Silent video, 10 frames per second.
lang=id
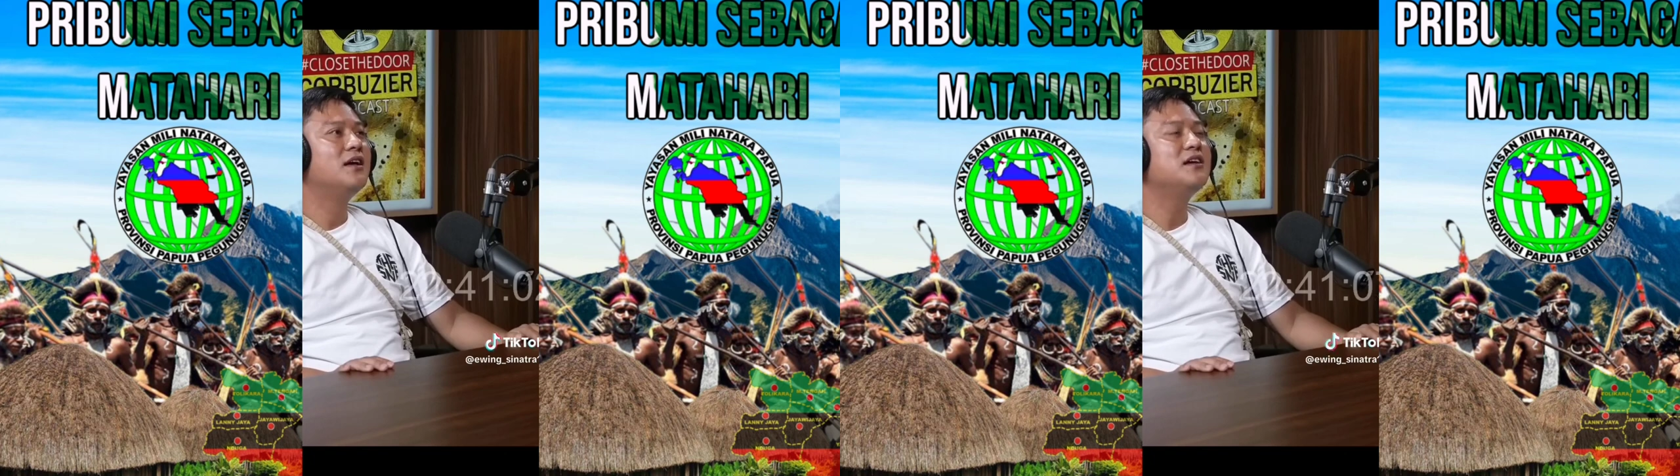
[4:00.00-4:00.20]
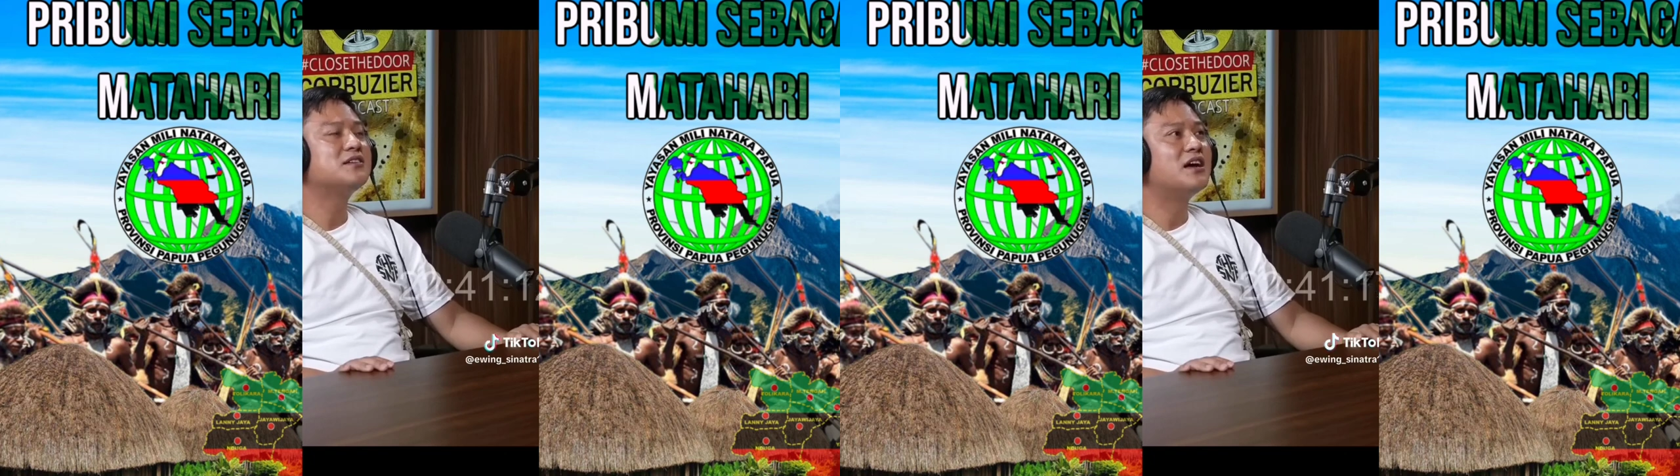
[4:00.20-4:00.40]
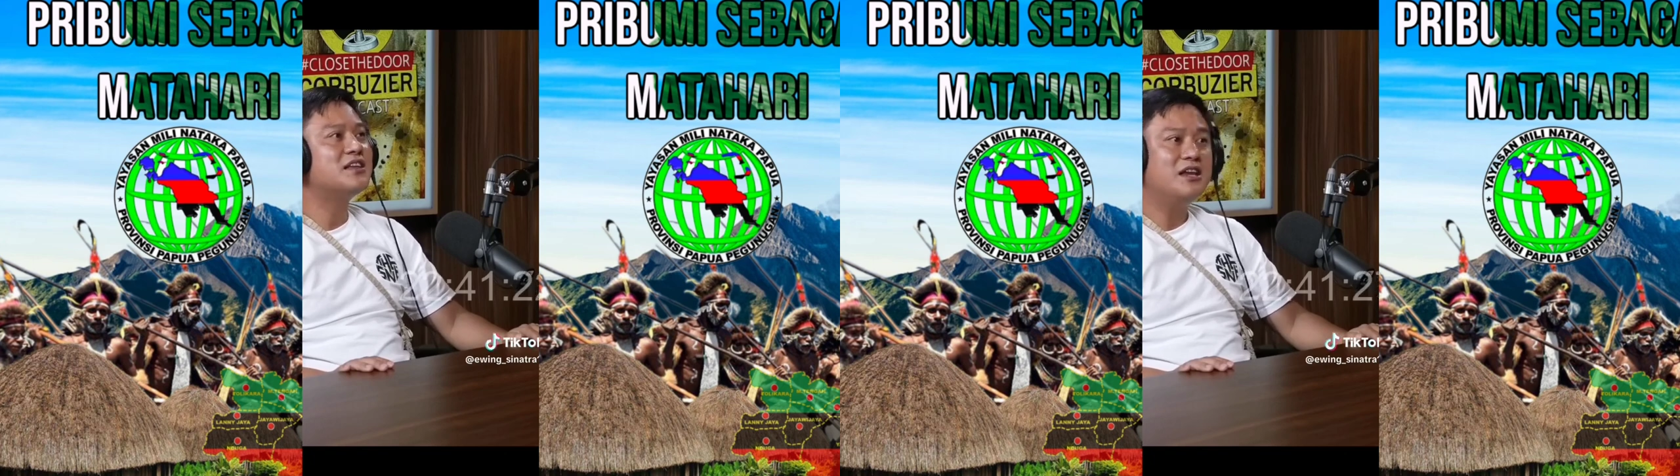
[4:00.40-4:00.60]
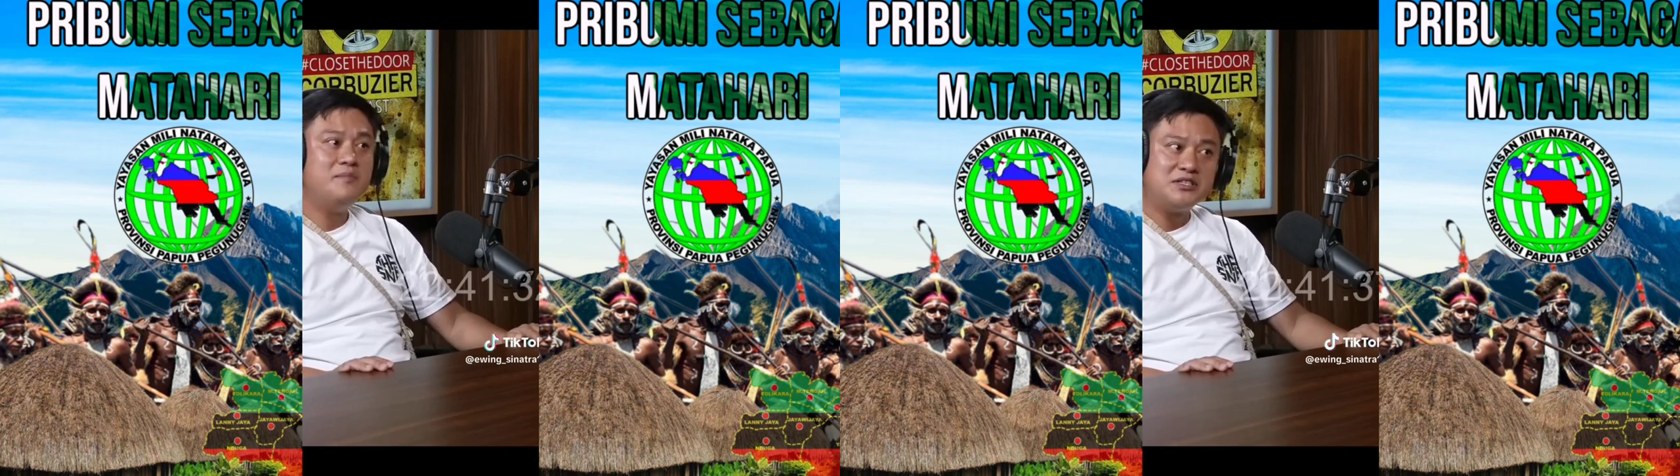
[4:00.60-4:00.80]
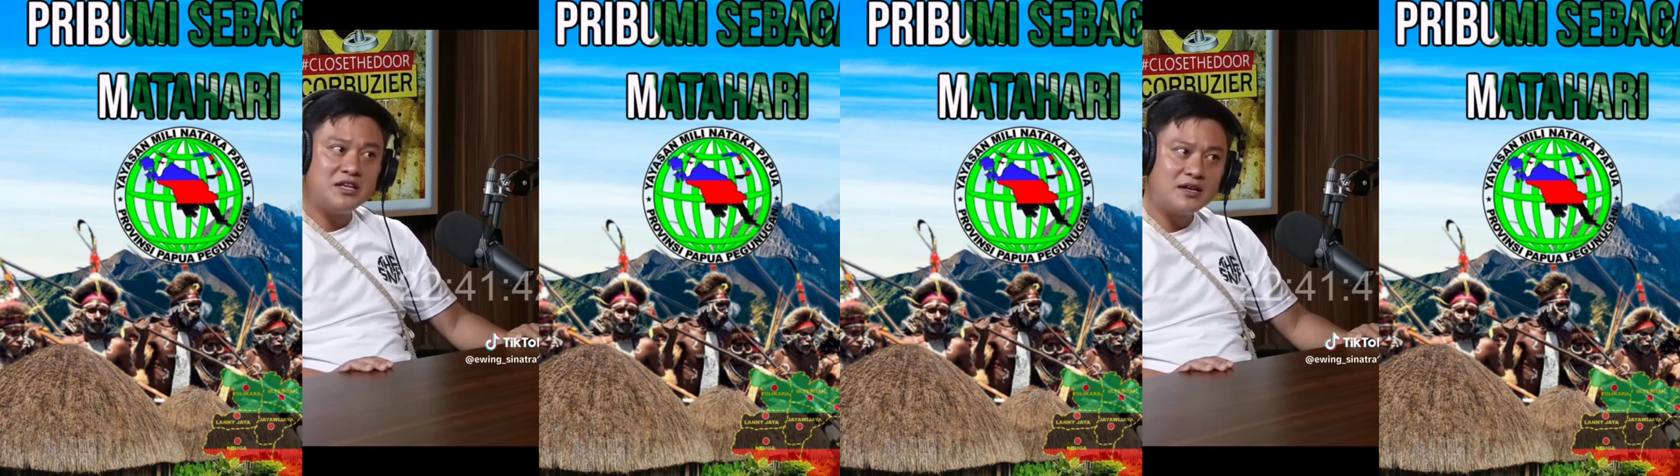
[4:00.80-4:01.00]
ya sengaja
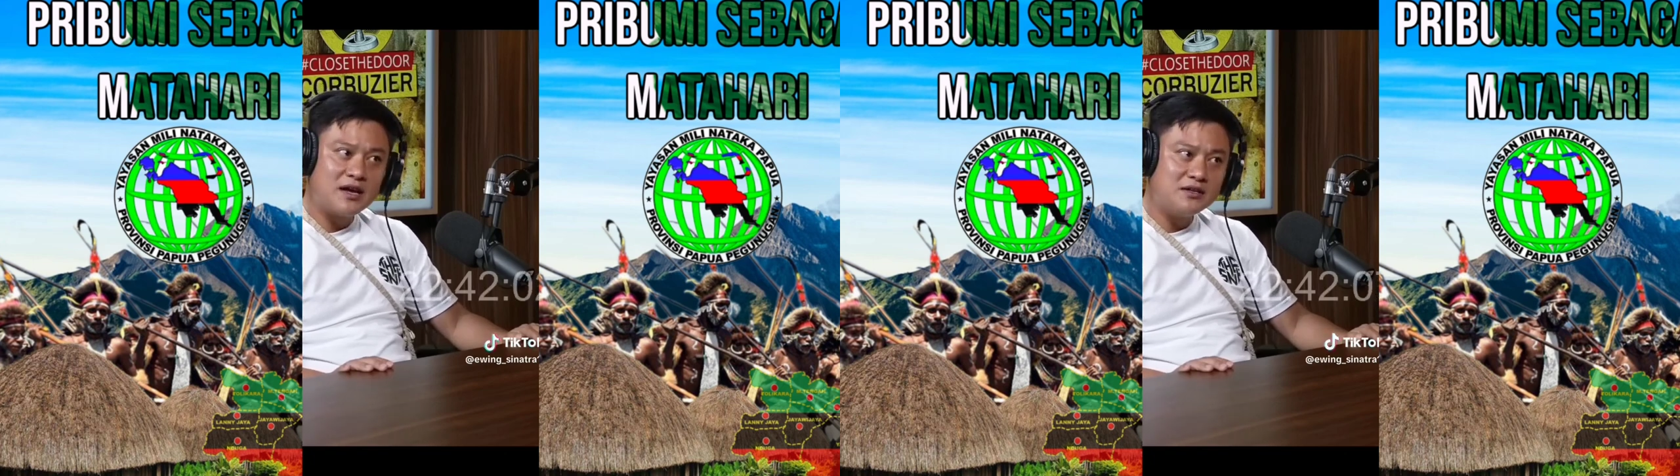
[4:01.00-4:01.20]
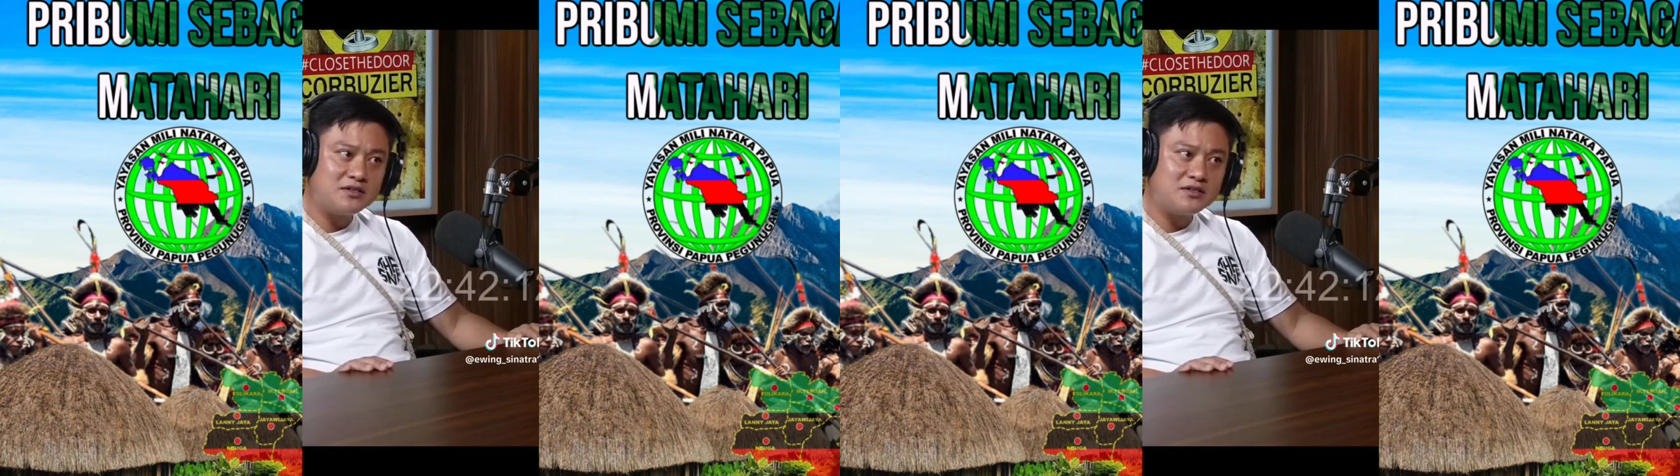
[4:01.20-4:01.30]
dimiskinkan